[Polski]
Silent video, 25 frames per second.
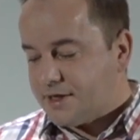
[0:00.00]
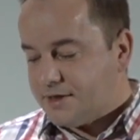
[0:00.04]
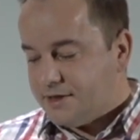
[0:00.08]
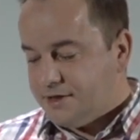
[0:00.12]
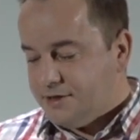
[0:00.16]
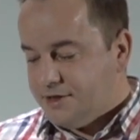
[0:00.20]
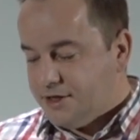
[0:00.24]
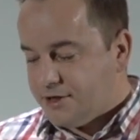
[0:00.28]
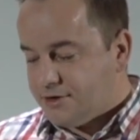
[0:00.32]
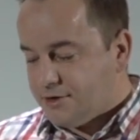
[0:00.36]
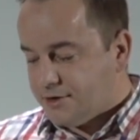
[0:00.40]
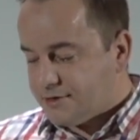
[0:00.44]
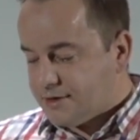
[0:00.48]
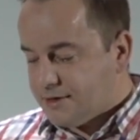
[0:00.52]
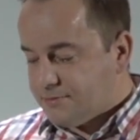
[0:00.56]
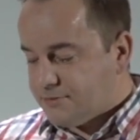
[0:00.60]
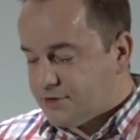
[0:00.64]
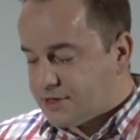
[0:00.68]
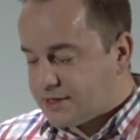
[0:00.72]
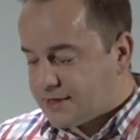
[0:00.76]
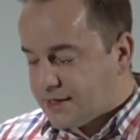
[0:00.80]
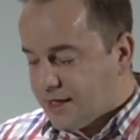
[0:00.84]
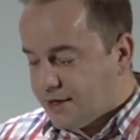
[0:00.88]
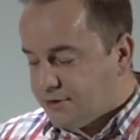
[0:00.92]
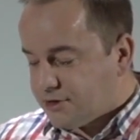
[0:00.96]
I Nikodem
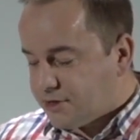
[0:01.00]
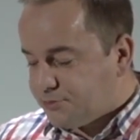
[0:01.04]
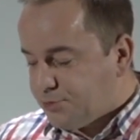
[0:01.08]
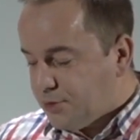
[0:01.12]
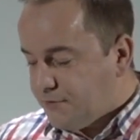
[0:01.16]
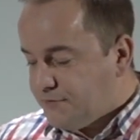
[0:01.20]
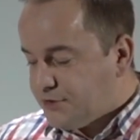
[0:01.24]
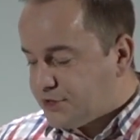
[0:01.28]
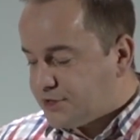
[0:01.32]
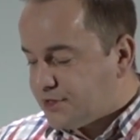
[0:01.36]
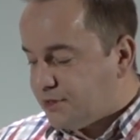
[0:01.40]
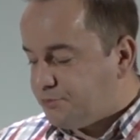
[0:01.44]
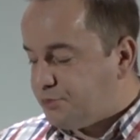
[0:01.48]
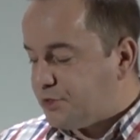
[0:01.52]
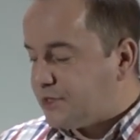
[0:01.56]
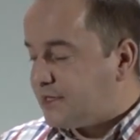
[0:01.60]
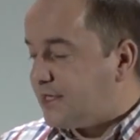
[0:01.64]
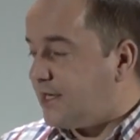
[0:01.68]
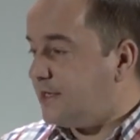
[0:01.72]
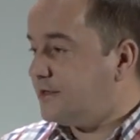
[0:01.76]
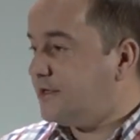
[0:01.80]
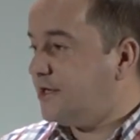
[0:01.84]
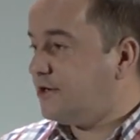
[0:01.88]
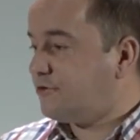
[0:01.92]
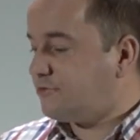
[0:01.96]
dostaje odpowiedź na
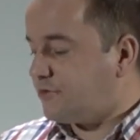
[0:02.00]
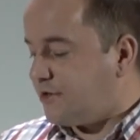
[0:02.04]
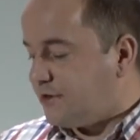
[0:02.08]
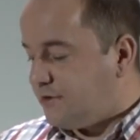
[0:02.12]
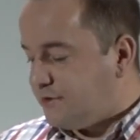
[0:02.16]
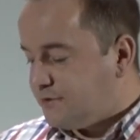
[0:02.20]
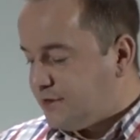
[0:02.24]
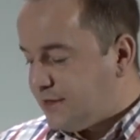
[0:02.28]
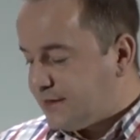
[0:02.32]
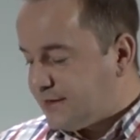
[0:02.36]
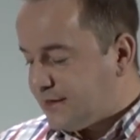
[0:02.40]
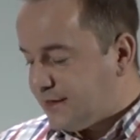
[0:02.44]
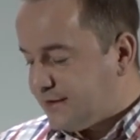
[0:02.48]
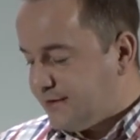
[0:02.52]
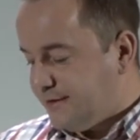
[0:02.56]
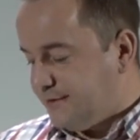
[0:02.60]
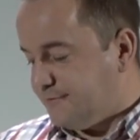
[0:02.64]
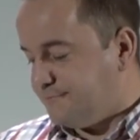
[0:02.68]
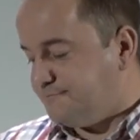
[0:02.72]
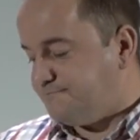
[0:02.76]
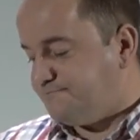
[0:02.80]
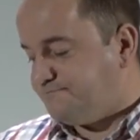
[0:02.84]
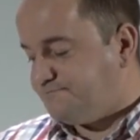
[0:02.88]
pytanie, którego nie zadał.